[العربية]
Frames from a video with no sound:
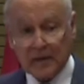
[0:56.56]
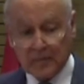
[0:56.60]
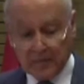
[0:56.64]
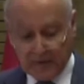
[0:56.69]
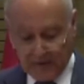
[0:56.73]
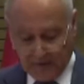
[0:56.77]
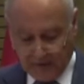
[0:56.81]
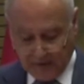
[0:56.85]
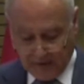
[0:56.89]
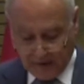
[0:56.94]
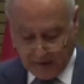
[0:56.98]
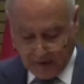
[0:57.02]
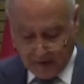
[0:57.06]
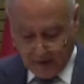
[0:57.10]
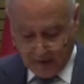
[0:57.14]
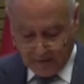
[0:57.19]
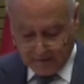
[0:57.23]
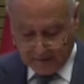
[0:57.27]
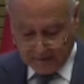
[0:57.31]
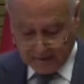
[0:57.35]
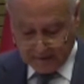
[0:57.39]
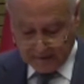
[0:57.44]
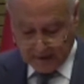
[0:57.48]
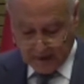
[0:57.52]

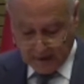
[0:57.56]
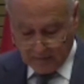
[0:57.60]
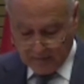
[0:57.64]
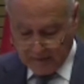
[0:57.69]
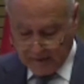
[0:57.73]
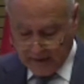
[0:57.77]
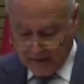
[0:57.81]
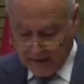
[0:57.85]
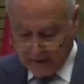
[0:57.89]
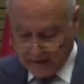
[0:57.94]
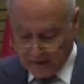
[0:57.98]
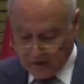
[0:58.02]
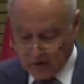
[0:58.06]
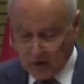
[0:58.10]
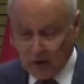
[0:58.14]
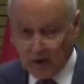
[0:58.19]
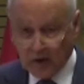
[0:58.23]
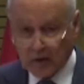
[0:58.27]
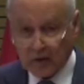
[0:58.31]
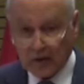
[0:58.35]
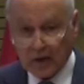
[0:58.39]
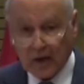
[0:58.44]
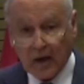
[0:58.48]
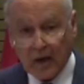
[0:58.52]
بالثقافة قبل أي
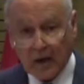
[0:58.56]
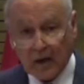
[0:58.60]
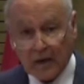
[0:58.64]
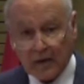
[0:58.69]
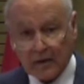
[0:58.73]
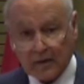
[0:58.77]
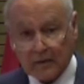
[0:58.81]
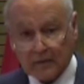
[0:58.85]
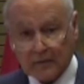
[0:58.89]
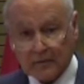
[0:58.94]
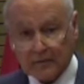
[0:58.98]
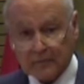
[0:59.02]
شيء آخر.